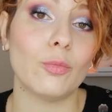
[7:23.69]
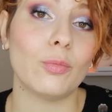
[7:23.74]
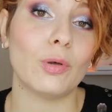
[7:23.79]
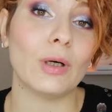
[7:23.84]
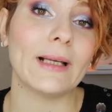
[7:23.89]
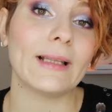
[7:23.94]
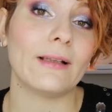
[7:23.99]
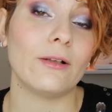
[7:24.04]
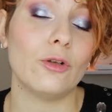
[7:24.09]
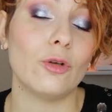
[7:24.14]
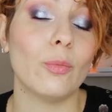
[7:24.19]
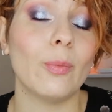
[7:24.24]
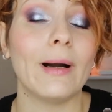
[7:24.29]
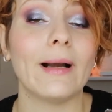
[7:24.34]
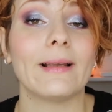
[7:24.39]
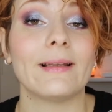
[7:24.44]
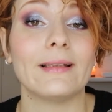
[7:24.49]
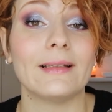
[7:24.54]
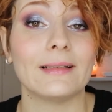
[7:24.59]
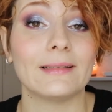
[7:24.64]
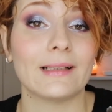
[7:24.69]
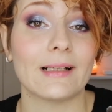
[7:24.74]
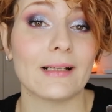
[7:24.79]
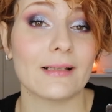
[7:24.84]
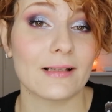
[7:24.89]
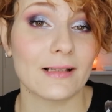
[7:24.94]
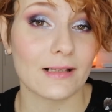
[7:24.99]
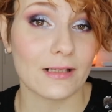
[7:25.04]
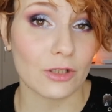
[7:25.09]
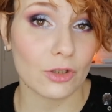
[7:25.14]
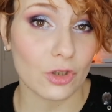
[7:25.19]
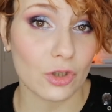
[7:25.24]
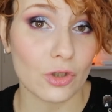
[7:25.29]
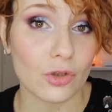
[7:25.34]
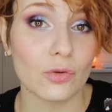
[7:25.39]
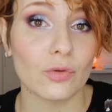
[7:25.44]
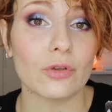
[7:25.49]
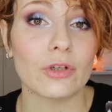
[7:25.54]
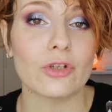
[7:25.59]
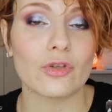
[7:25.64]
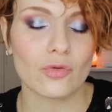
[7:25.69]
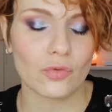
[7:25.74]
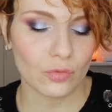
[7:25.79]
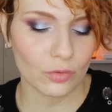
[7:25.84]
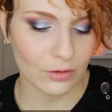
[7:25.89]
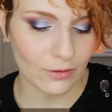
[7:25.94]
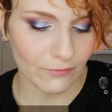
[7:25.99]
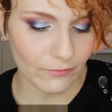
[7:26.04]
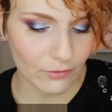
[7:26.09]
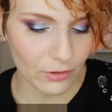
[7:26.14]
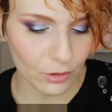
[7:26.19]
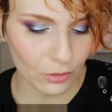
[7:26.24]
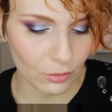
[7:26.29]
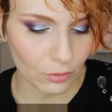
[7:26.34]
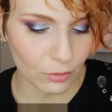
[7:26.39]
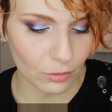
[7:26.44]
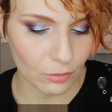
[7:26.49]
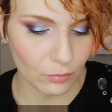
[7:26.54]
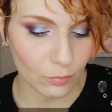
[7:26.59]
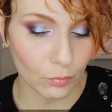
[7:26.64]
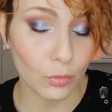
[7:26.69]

opa- gli, opachi da transizione sono davvero